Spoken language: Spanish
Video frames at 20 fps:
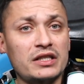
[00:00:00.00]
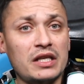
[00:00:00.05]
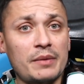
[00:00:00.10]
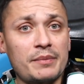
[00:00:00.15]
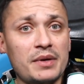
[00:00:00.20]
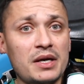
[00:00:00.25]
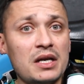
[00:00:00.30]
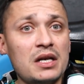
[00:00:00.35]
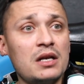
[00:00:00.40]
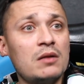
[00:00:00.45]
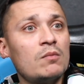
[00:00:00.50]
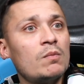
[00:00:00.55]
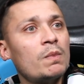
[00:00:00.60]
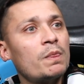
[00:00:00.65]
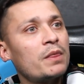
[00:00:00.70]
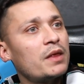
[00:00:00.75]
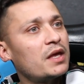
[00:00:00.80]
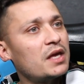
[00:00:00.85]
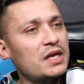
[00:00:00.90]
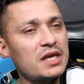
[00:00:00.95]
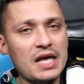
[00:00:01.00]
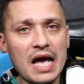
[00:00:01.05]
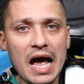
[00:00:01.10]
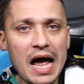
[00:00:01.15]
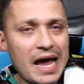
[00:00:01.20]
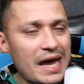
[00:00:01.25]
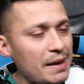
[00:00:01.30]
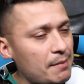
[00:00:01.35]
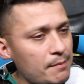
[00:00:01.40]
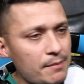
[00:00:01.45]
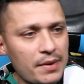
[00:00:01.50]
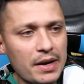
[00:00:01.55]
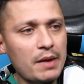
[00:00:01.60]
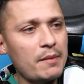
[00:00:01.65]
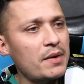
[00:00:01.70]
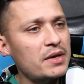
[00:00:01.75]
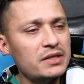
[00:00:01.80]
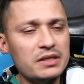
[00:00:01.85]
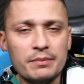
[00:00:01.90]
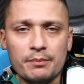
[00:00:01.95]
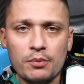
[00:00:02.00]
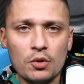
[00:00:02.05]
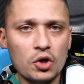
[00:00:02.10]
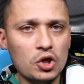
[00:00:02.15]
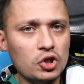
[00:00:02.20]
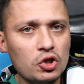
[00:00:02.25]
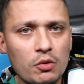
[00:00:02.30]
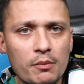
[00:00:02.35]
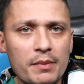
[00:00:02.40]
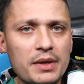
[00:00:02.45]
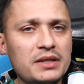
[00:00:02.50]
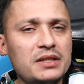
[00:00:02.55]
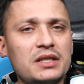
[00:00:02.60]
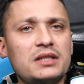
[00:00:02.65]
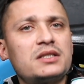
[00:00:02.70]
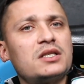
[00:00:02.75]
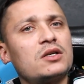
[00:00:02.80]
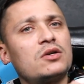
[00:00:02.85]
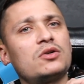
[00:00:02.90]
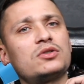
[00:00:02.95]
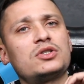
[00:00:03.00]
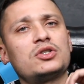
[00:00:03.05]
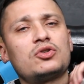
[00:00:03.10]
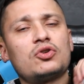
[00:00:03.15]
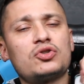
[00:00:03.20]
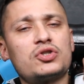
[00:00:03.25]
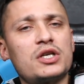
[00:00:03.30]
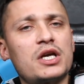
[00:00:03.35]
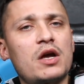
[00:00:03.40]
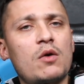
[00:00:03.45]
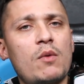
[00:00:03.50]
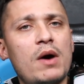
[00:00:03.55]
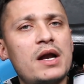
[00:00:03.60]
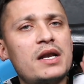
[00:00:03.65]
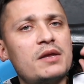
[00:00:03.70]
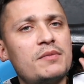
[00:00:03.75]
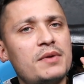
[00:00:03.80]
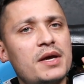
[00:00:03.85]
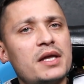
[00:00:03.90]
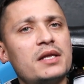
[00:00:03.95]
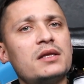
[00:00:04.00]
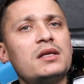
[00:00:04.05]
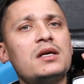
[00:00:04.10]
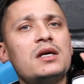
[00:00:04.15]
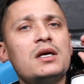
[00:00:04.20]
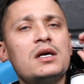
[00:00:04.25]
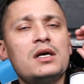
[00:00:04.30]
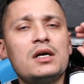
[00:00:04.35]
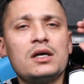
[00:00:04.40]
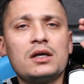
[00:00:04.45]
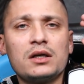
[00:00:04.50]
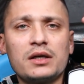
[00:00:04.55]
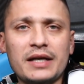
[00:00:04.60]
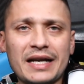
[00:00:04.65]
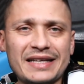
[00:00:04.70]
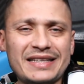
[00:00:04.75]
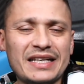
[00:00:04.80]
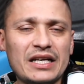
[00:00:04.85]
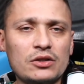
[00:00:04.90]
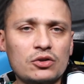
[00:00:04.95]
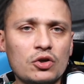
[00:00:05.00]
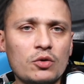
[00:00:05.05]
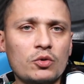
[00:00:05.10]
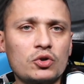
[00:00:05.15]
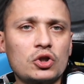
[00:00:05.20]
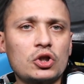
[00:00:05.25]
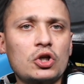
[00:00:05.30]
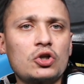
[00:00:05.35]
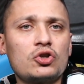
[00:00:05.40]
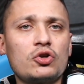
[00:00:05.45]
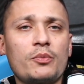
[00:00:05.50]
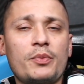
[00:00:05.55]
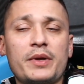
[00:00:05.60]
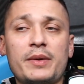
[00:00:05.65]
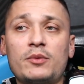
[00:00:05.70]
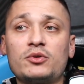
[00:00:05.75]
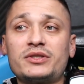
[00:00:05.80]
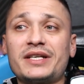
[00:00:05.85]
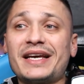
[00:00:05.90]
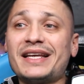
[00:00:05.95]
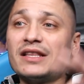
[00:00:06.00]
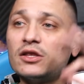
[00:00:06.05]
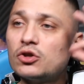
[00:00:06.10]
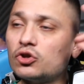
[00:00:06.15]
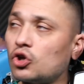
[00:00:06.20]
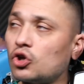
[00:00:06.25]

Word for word: mil Y ya en breves, en poquitos meses chicos, si todo sigue igual y bien Gracias a todos vosotros nos podemos en